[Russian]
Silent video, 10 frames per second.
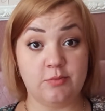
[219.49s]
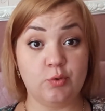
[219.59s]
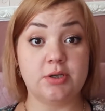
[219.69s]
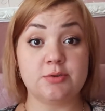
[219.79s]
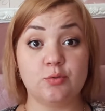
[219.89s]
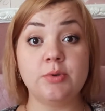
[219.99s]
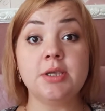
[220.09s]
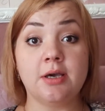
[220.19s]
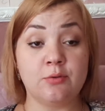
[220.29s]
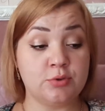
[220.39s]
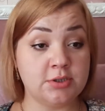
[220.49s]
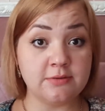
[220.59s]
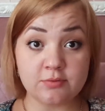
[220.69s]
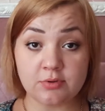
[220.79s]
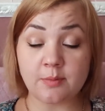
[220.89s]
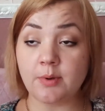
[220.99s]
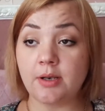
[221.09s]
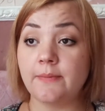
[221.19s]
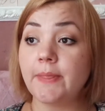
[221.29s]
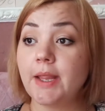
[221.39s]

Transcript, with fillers: У нас, у меня, у сына все нормально.